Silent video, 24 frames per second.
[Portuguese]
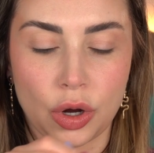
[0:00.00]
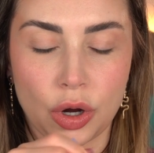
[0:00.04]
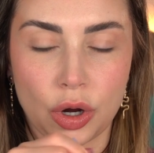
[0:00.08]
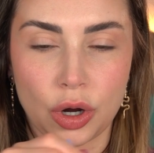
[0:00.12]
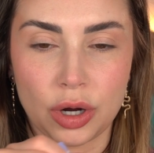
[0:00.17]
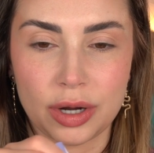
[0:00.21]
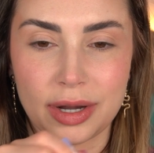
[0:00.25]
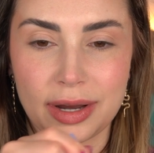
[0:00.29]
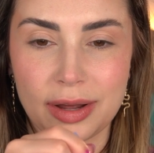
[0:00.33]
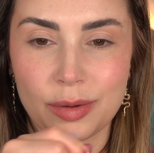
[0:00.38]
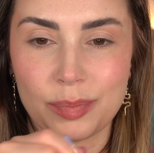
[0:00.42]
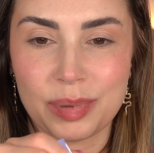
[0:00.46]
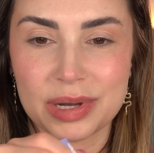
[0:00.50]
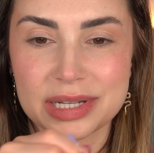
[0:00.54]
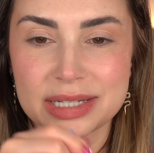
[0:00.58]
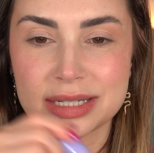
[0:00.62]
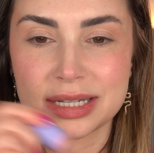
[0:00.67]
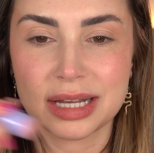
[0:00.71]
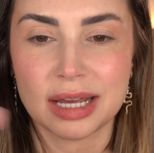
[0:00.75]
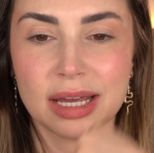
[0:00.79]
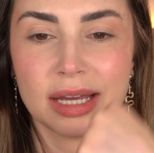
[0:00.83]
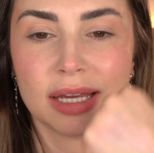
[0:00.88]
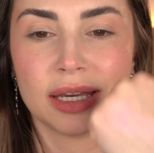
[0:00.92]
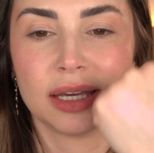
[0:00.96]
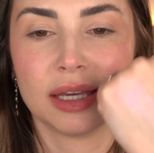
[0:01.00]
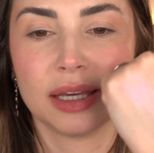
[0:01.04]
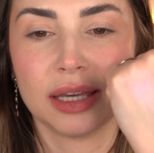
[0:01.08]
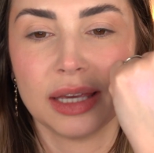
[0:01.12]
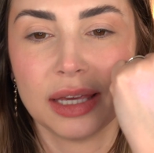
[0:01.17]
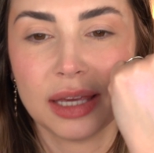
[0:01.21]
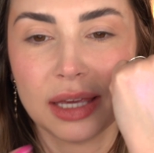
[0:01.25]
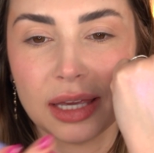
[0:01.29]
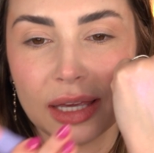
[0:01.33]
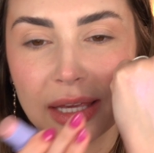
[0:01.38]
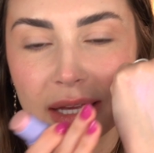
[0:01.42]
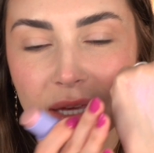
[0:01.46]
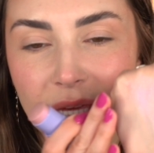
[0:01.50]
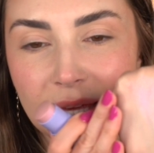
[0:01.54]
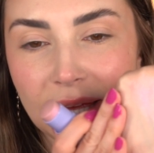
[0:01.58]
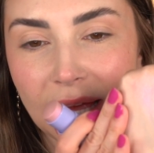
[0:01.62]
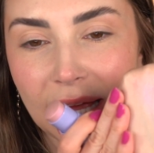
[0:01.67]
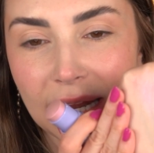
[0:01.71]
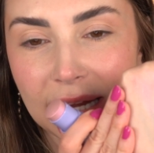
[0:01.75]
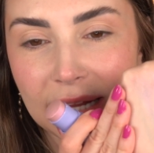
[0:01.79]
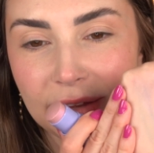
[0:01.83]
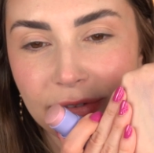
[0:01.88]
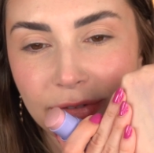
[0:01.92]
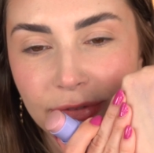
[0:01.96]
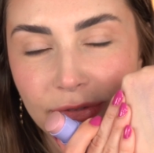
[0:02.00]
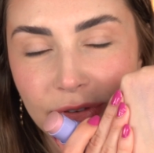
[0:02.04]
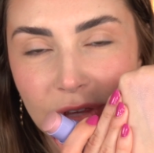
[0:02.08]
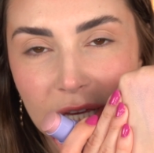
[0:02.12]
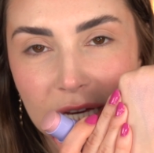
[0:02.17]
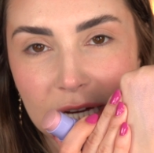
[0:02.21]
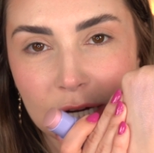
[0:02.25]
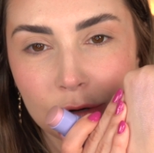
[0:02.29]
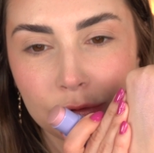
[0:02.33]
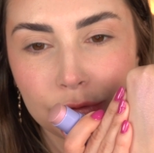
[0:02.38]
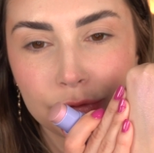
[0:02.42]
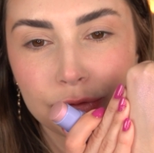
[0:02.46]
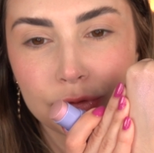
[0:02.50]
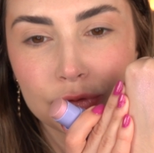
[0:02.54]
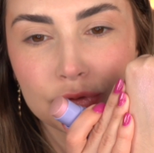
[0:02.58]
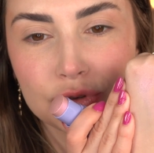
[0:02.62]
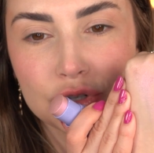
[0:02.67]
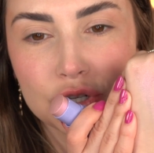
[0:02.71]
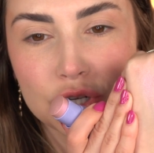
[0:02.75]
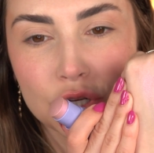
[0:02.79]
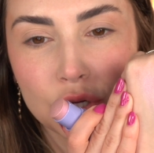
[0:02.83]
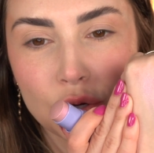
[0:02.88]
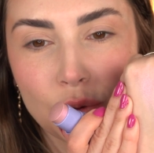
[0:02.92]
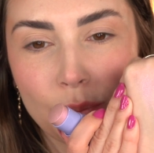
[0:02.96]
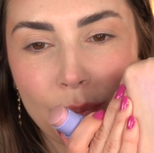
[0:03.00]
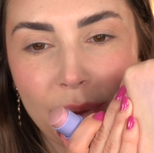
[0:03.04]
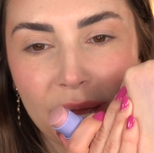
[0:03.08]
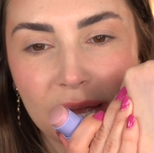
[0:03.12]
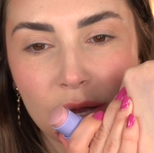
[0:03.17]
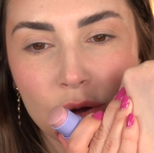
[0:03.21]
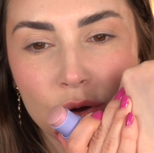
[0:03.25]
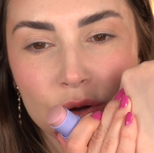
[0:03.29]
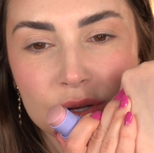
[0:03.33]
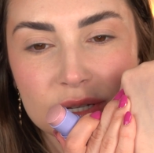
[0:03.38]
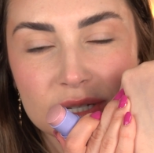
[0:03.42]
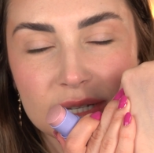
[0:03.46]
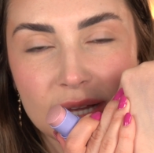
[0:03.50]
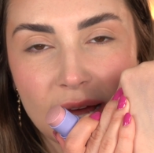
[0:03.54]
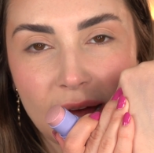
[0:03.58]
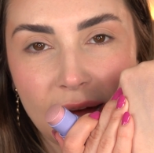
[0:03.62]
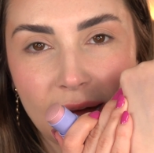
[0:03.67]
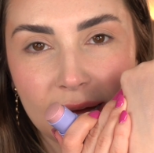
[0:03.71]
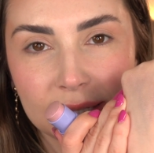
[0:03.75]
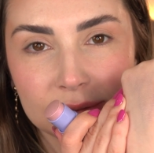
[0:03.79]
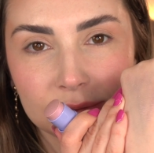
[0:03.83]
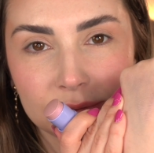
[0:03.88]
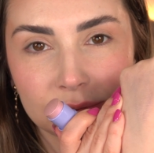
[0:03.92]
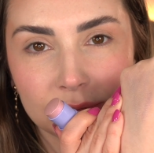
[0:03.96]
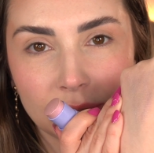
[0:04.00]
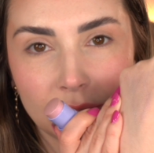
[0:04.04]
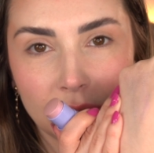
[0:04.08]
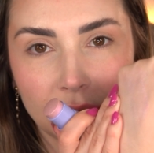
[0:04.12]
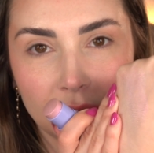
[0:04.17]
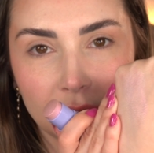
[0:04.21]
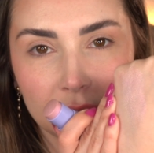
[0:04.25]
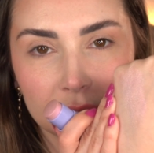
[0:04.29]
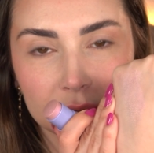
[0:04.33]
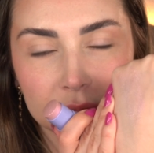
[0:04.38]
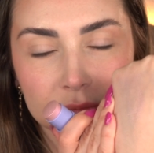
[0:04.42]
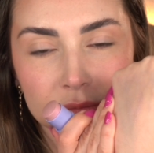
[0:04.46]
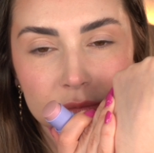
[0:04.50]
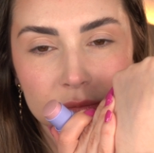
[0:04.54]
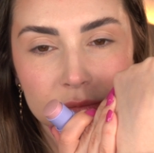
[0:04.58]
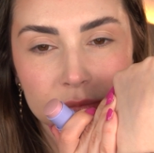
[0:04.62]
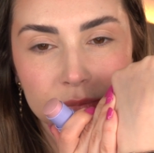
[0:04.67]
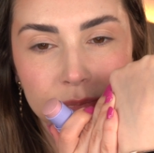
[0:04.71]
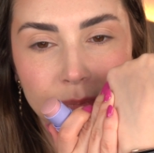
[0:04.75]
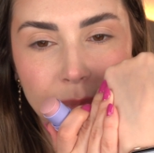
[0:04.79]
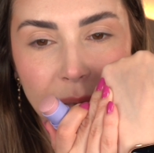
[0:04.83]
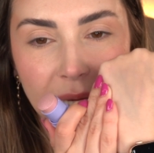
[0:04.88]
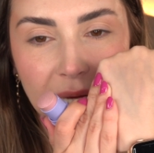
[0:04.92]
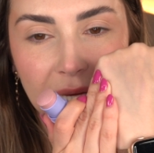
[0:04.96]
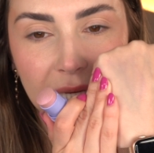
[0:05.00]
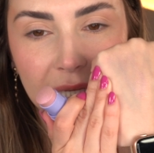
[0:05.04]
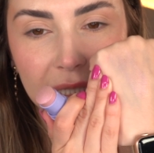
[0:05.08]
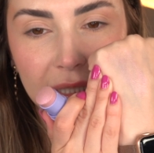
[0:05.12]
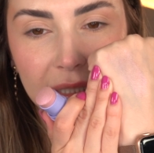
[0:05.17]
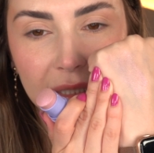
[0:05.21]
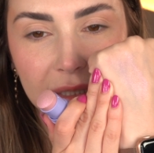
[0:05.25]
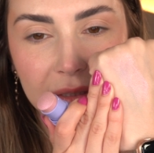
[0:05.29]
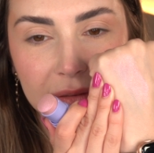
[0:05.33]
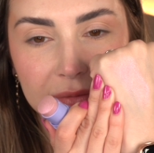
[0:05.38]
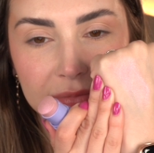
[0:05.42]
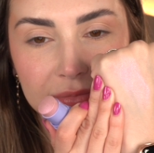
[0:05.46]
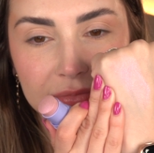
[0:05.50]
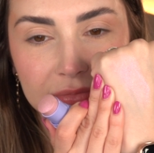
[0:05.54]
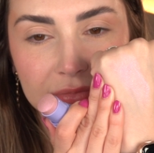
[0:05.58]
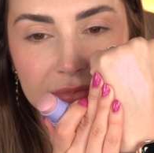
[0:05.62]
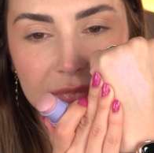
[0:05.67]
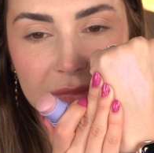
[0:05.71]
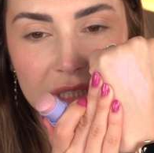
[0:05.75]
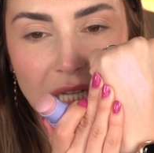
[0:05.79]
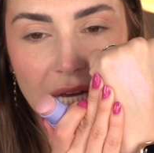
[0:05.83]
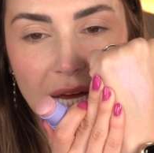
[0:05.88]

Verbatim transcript: Olha, eu passei aqui e ele fica um fundinho bem rosado, ó. Bem...